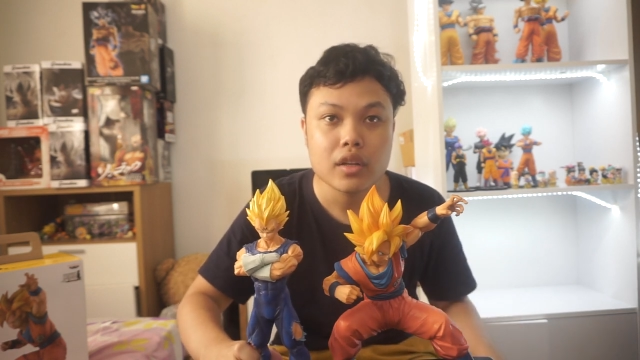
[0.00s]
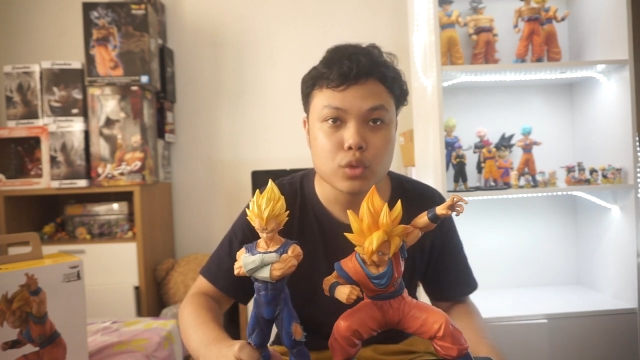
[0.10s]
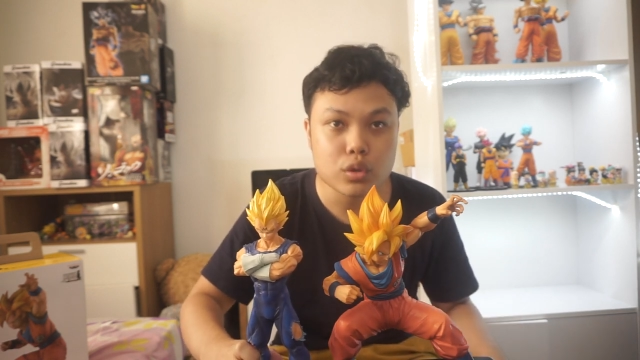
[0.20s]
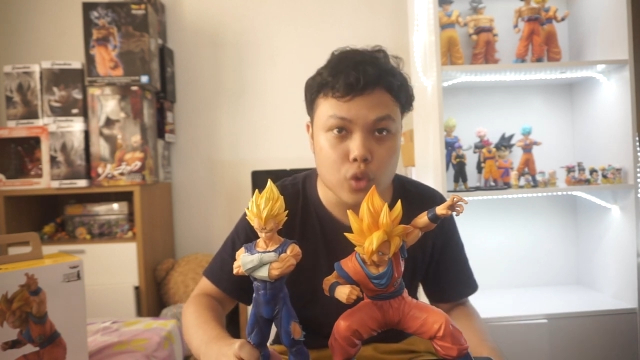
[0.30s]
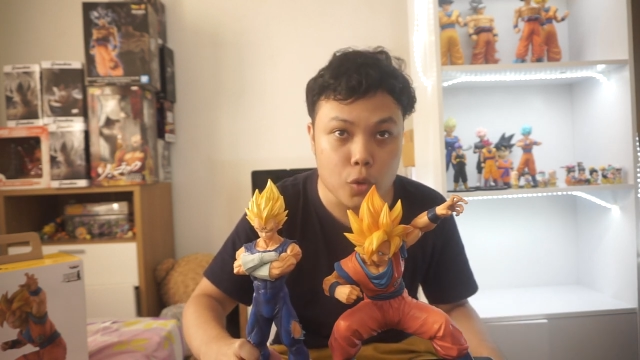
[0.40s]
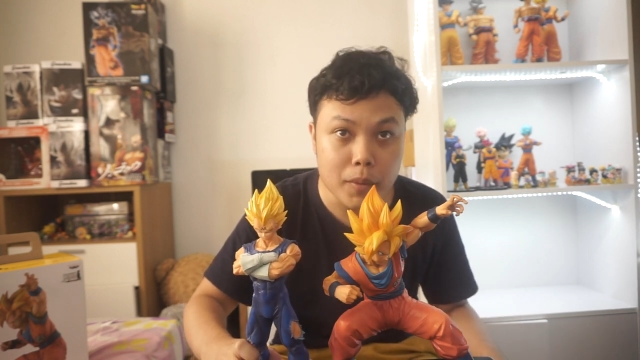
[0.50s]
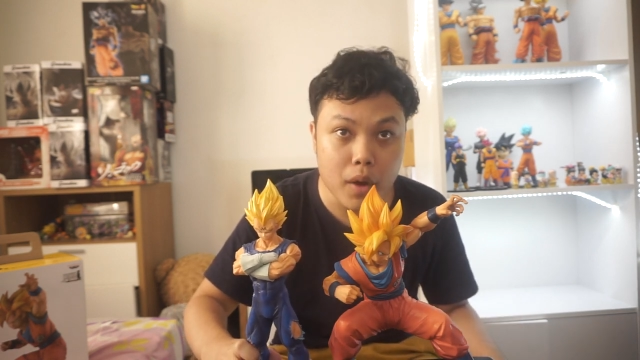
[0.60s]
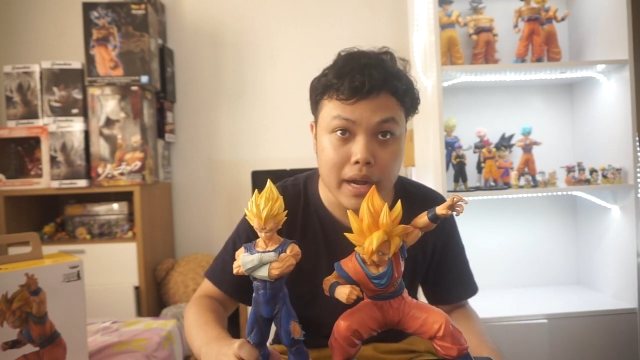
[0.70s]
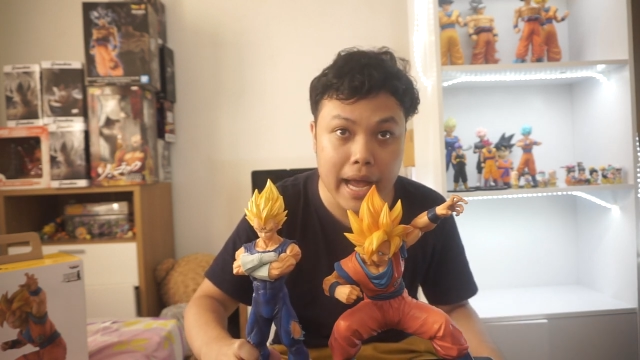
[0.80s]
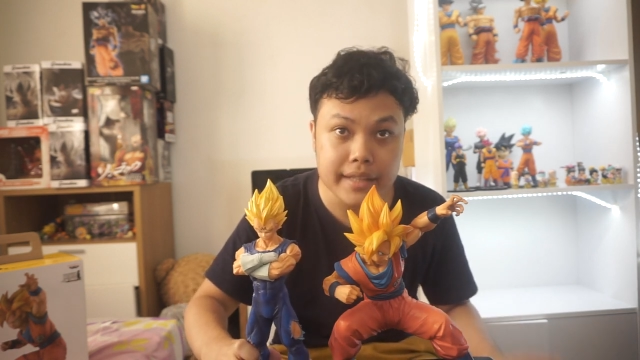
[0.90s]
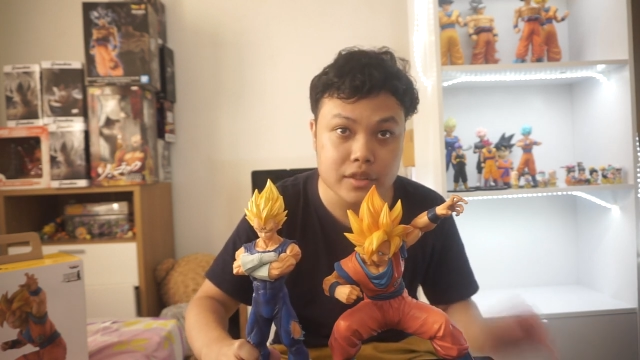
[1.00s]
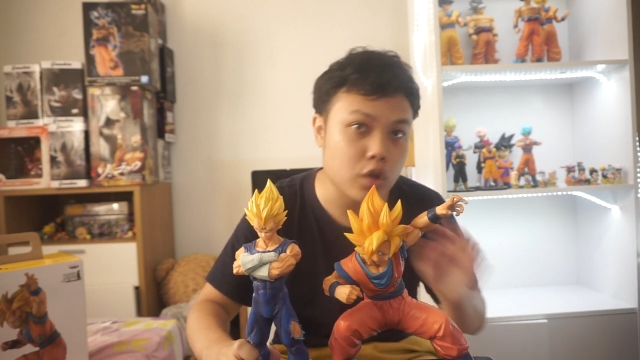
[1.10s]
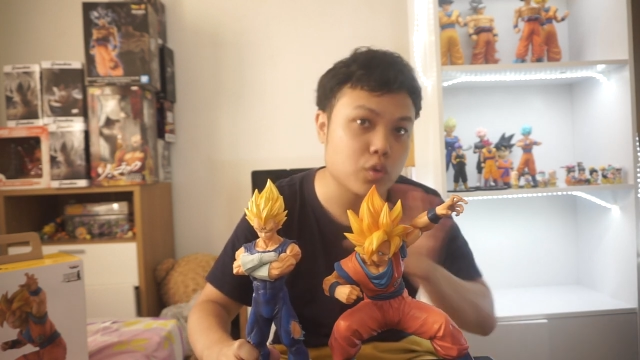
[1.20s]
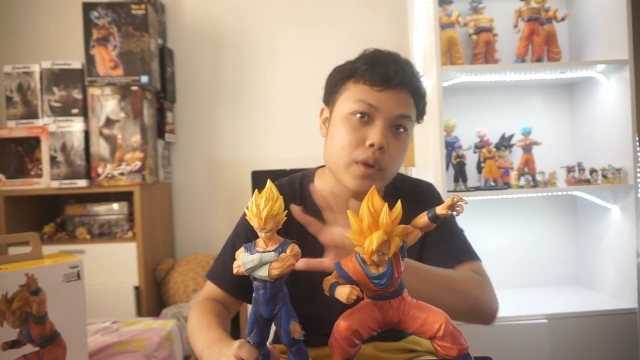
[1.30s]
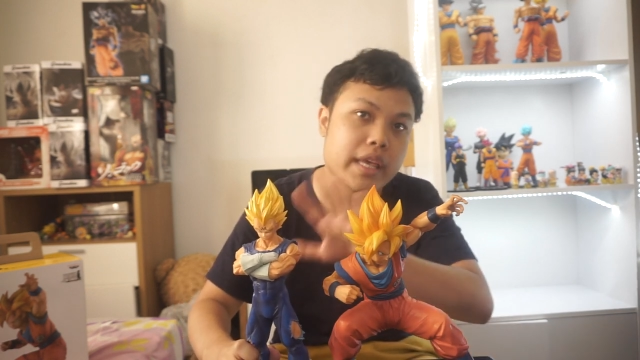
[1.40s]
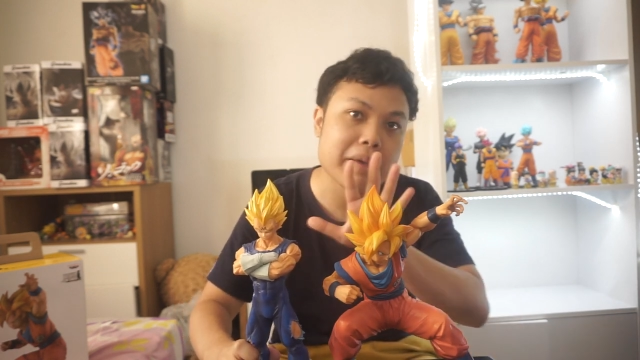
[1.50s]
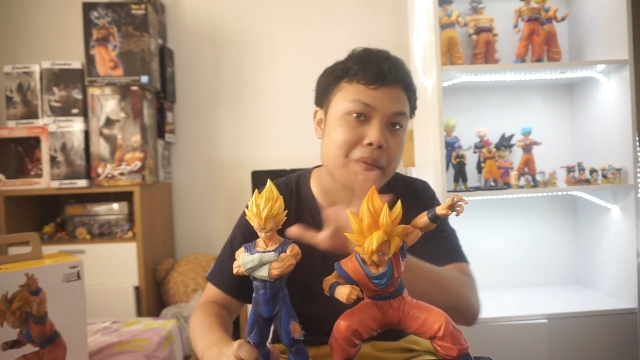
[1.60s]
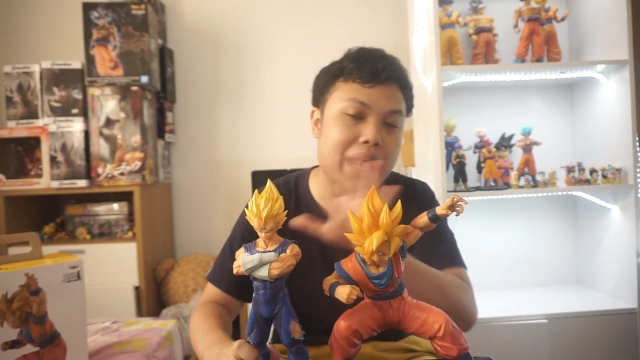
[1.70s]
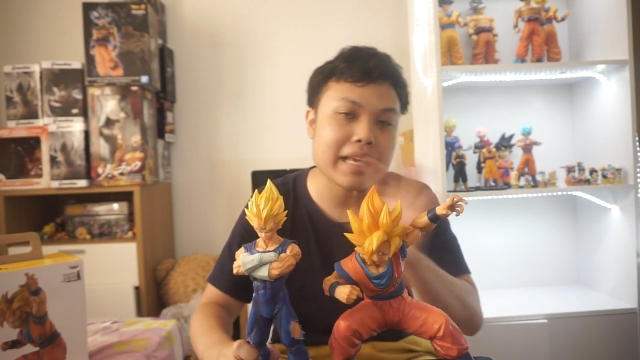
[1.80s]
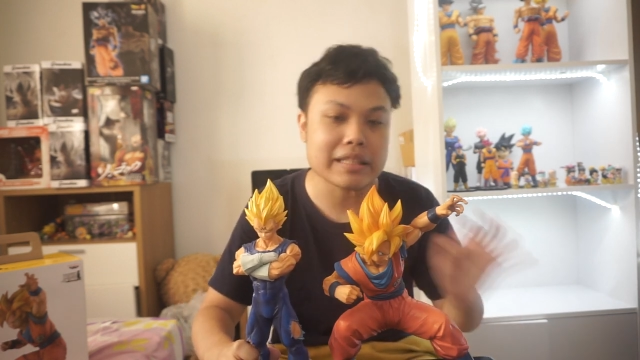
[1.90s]
ส่วนสูงก็พอกัน2ตัวนี้เว
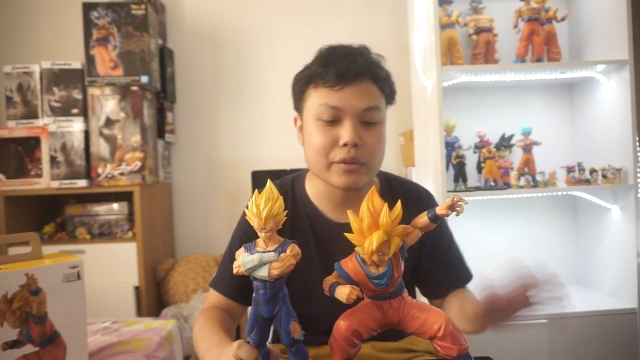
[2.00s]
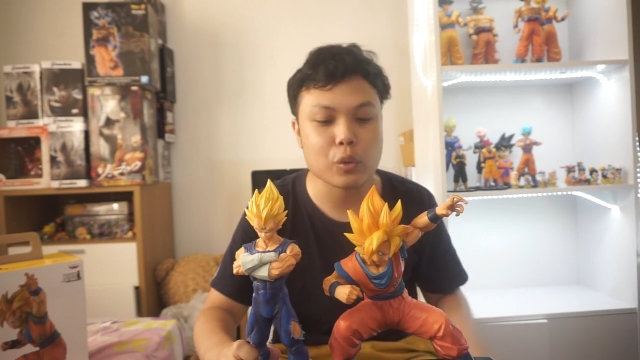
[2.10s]
ลายืน